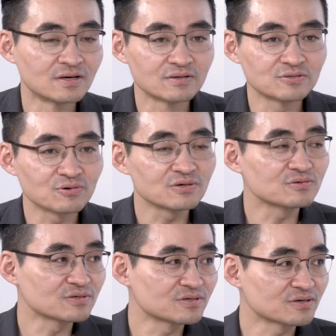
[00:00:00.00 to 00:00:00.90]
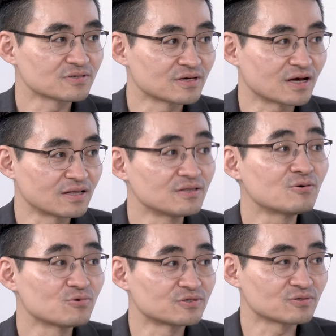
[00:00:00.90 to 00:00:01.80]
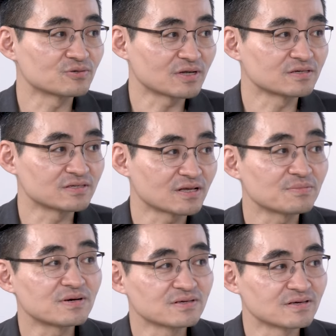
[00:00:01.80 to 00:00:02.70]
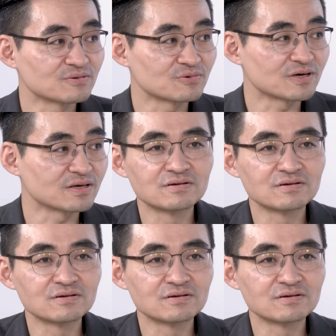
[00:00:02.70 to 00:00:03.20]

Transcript: 근데 저가 전기차가 이제 안 나오고 있었죠, 당시 상반기에는, 올해. 아.